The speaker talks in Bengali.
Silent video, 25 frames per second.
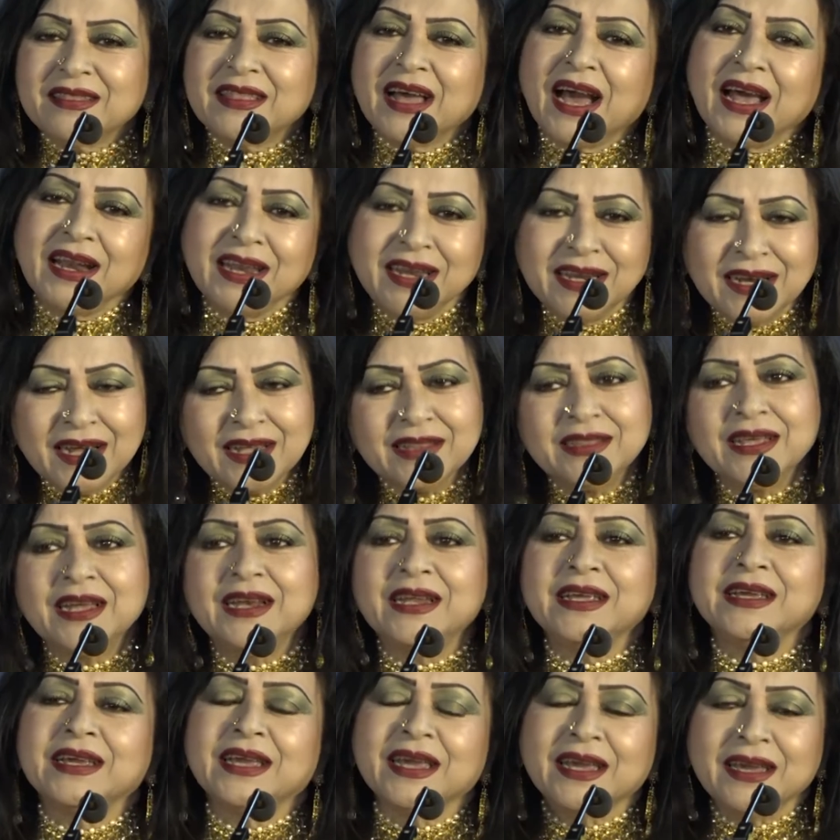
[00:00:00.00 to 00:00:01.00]
তালি না
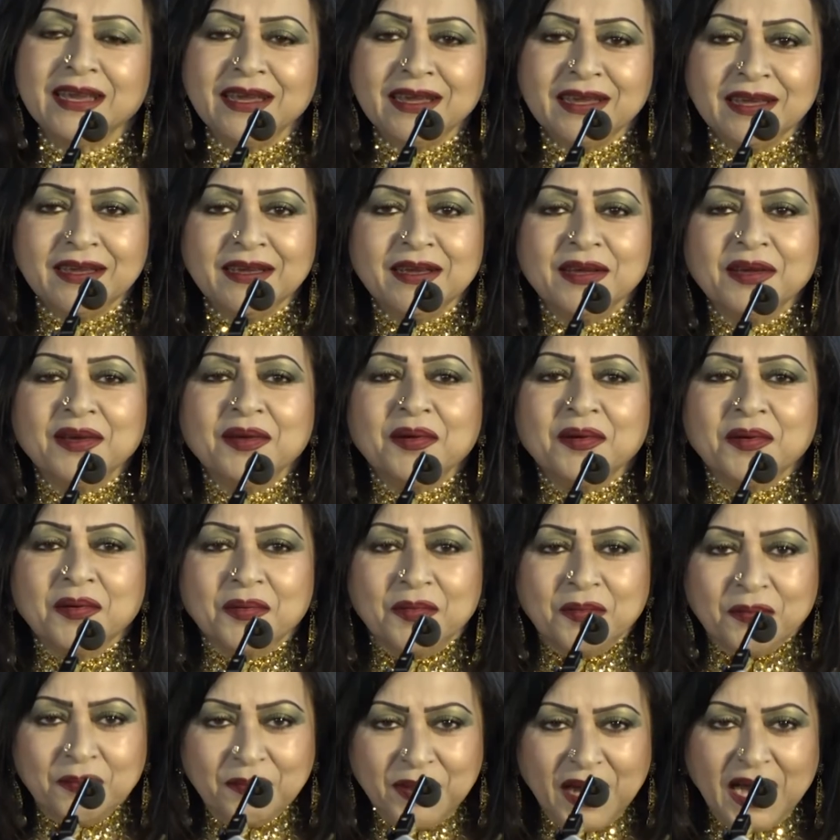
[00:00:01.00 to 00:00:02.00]
দিলে কি
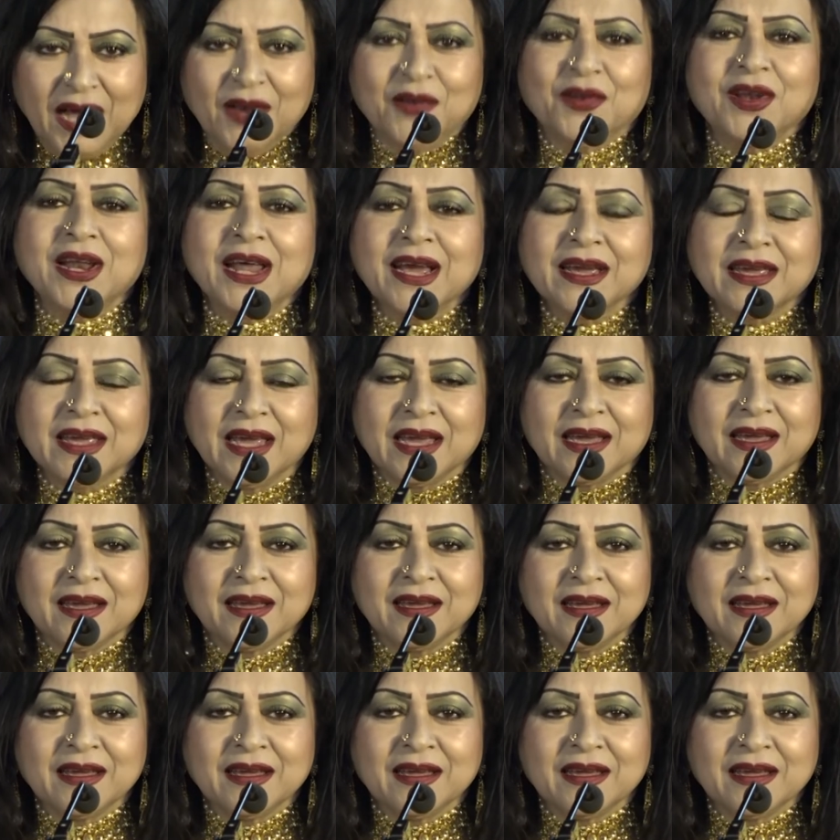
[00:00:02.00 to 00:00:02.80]
ভালো লাগে